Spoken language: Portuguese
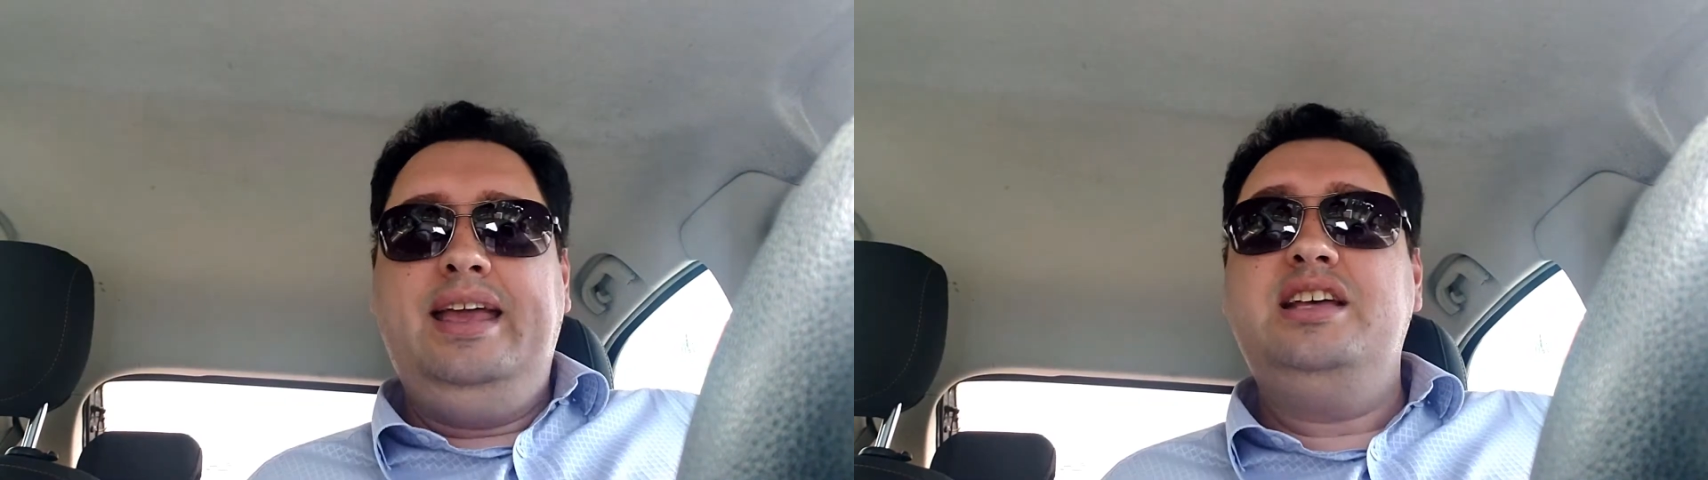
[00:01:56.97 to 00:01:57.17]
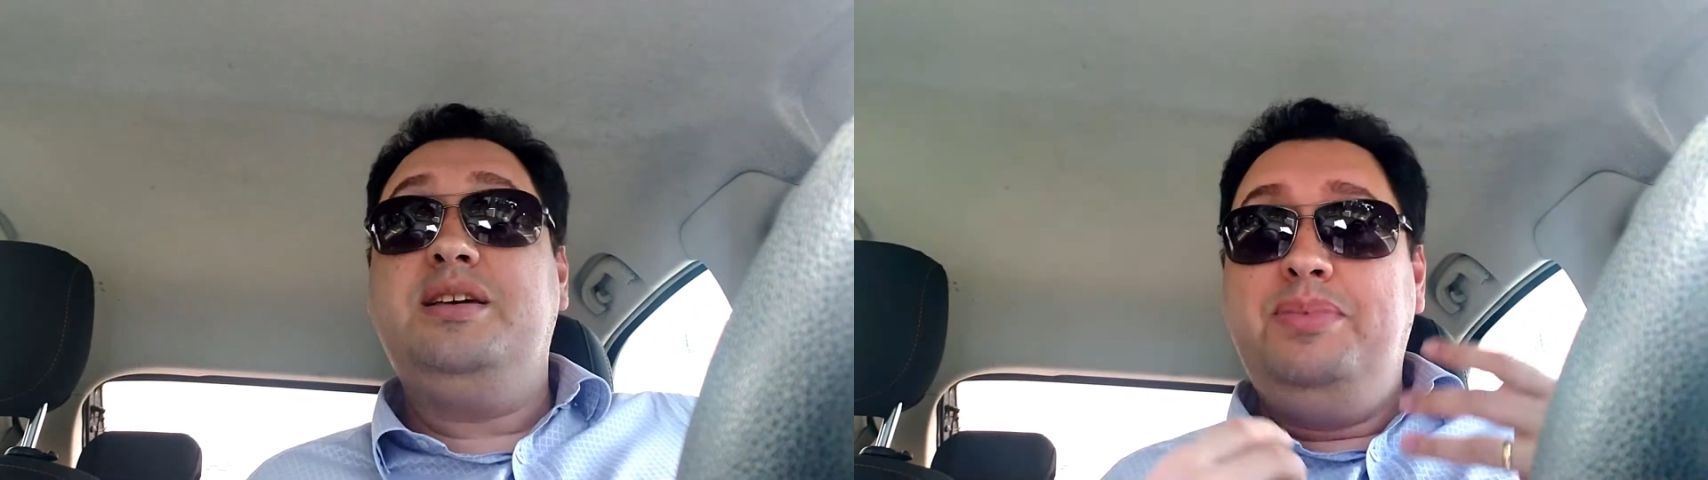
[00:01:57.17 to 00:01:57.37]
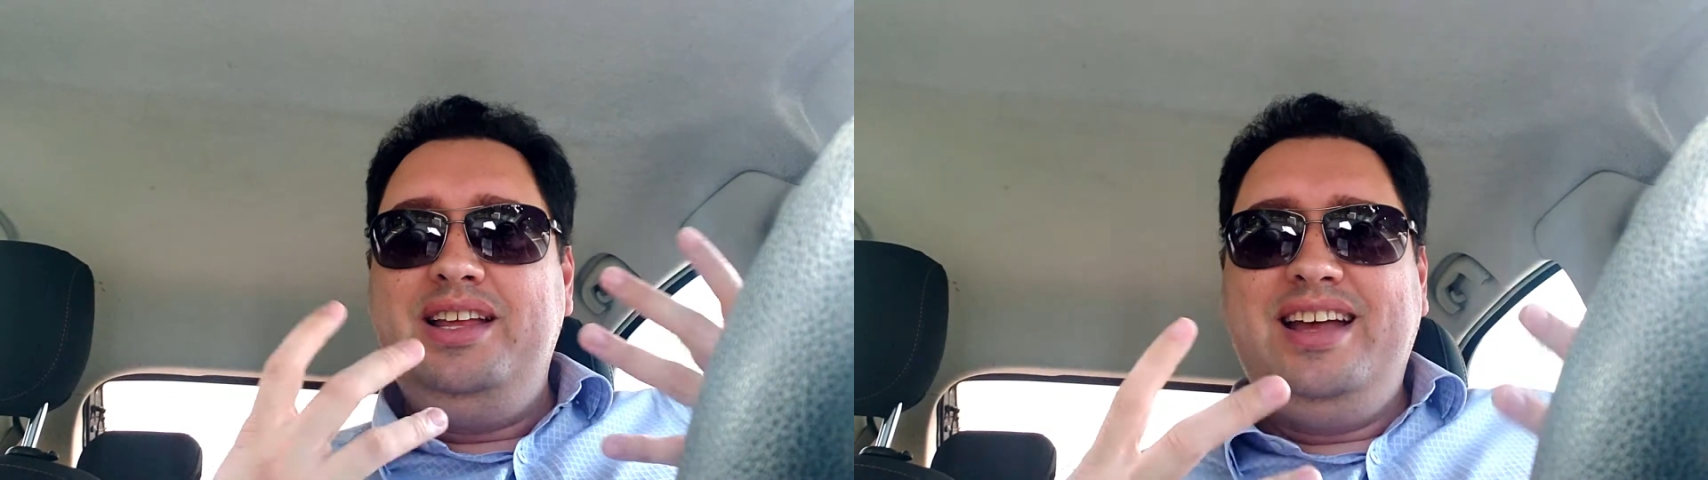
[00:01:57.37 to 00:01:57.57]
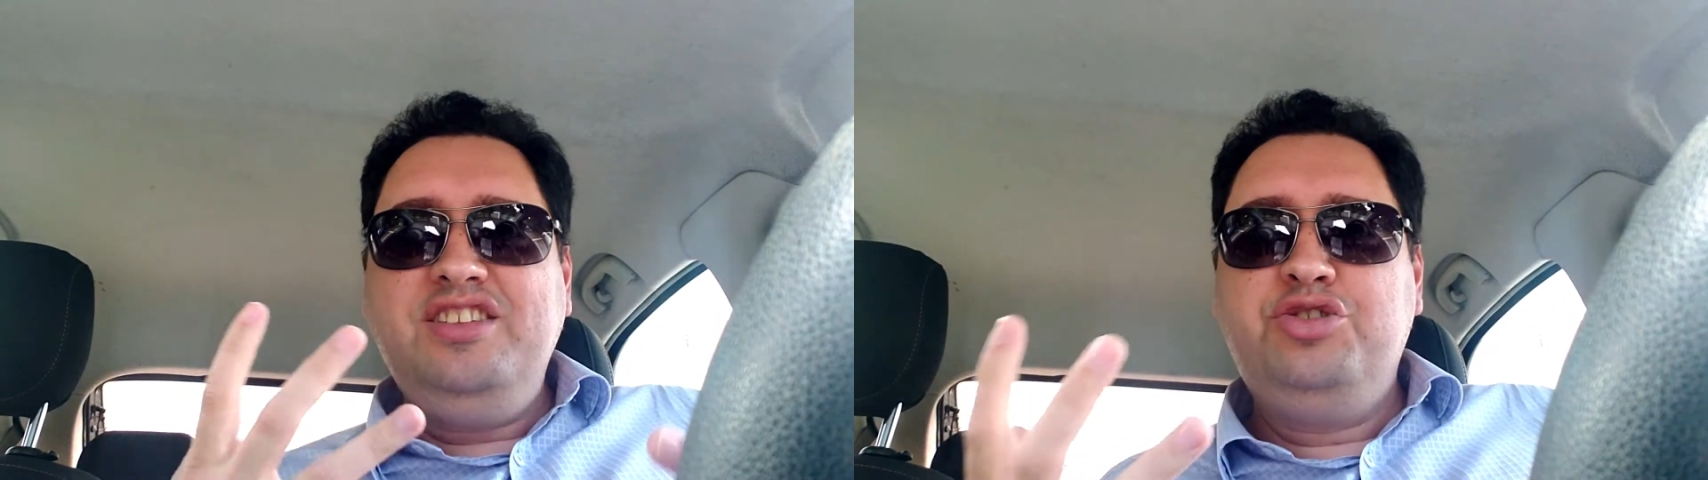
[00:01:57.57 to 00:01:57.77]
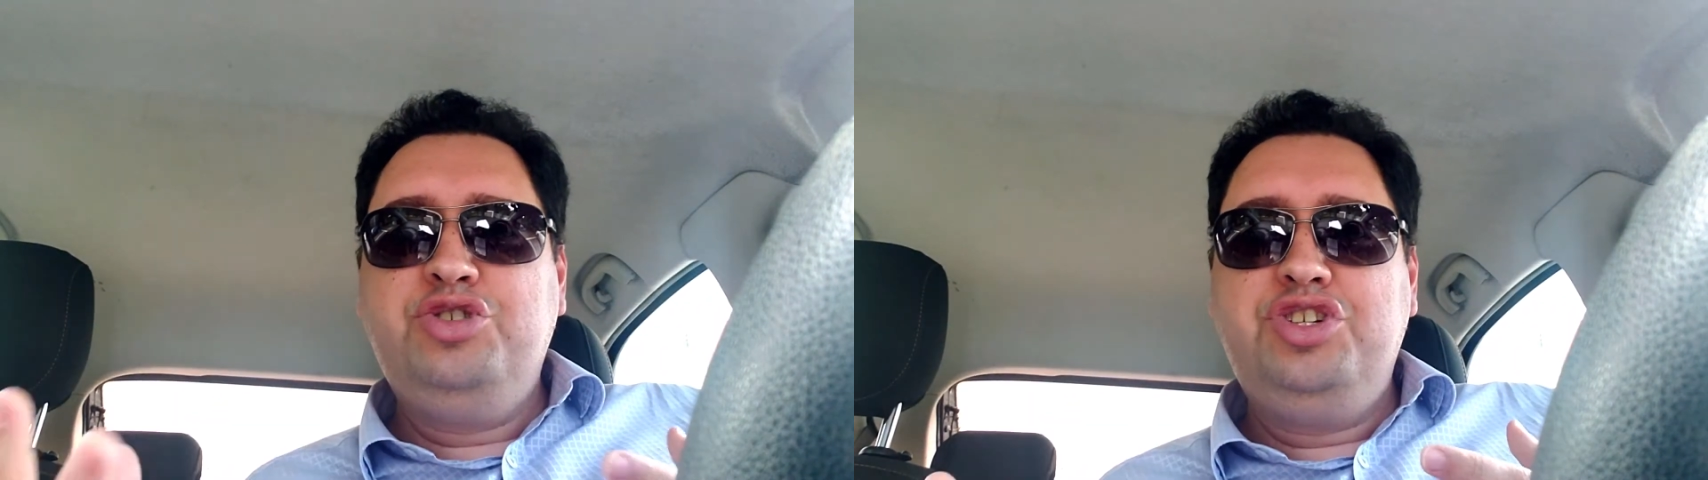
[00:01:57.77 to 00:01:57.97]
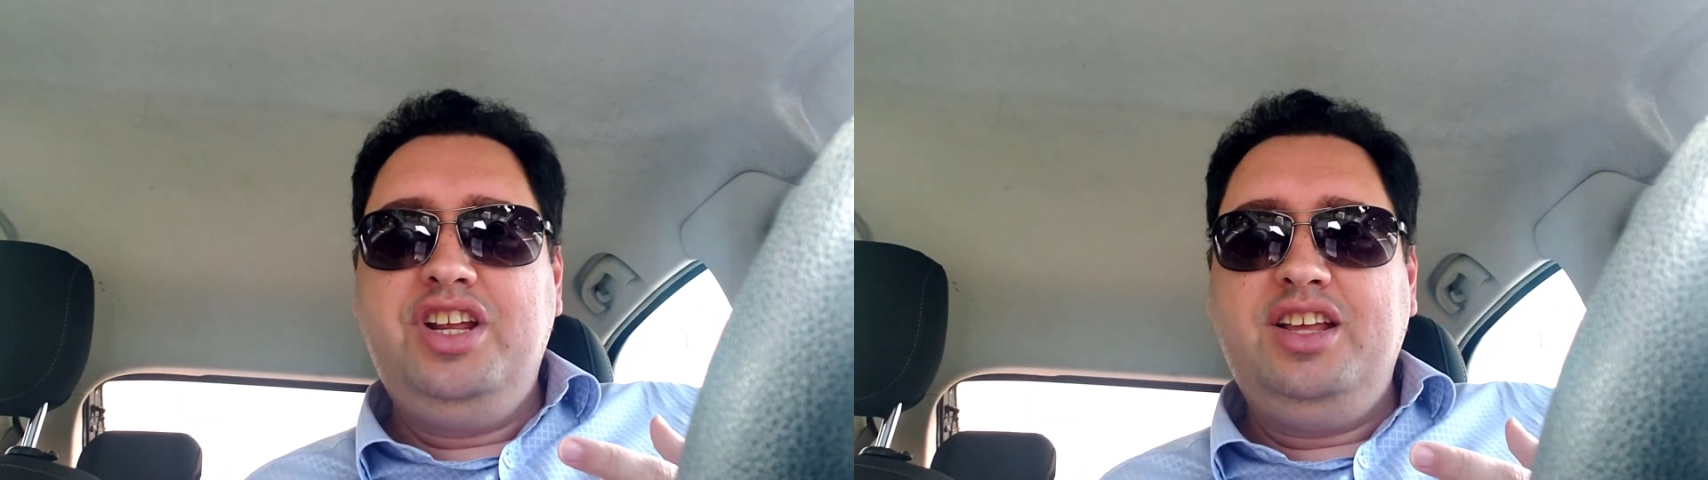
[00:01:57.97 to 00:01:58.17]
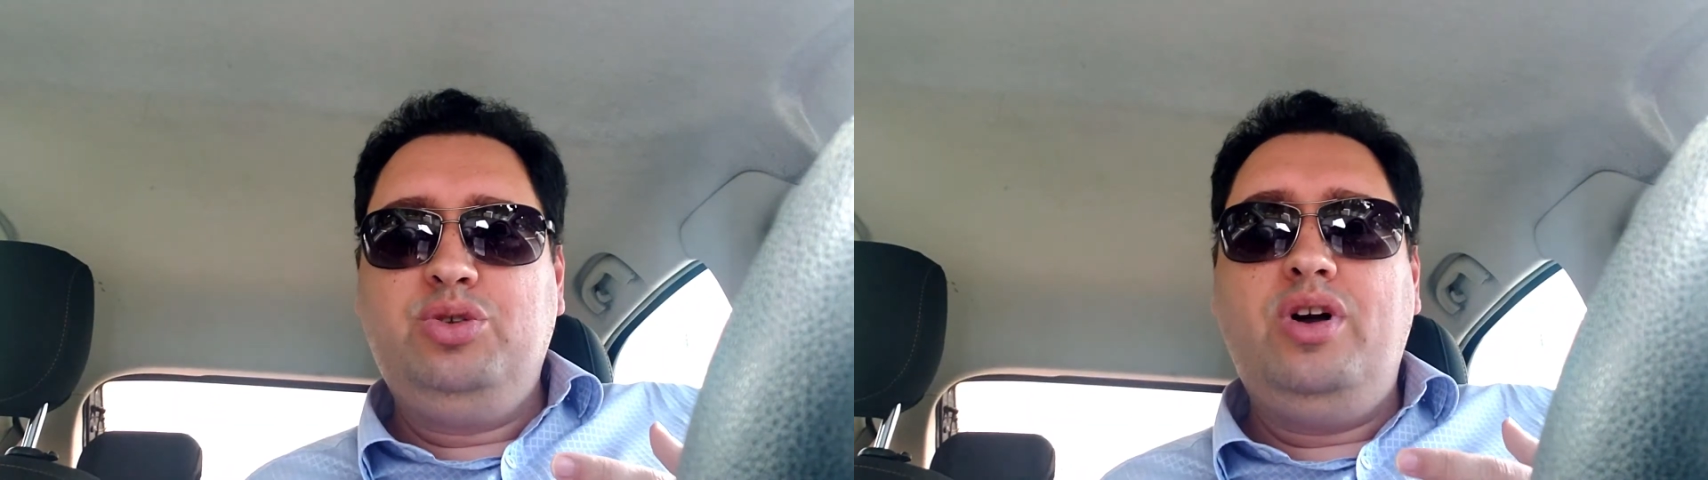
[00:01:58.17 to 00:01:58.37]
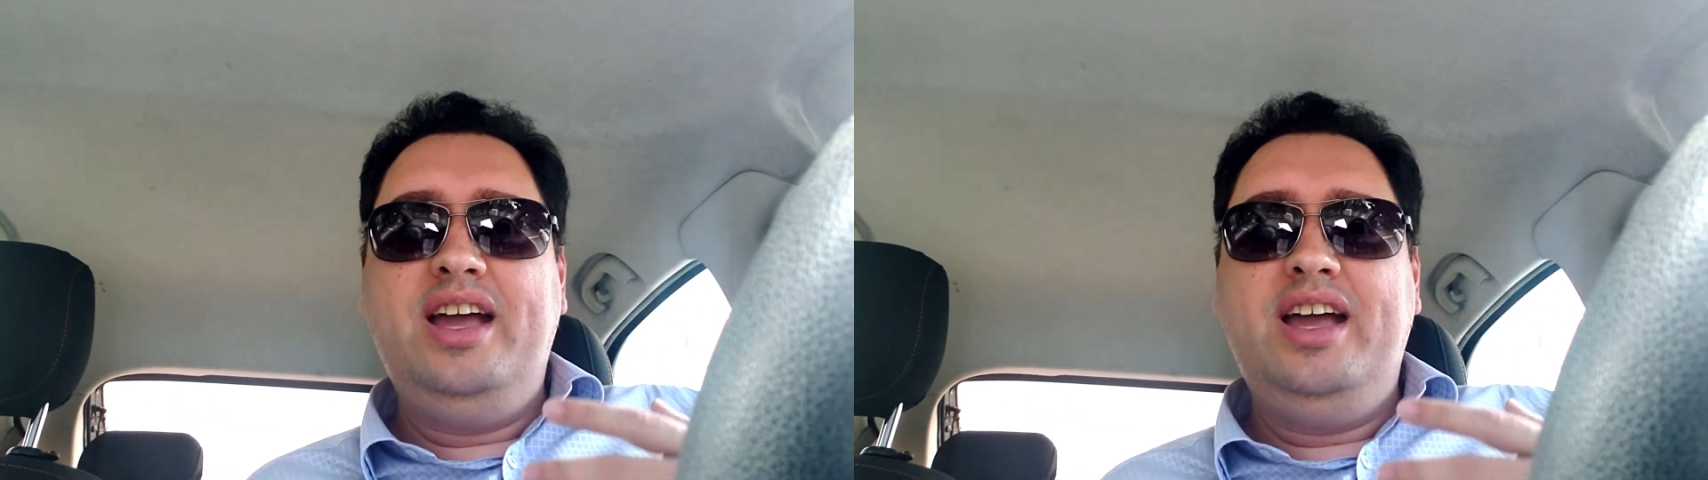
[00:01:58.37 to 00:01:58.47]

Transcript: E as habilidades do diretor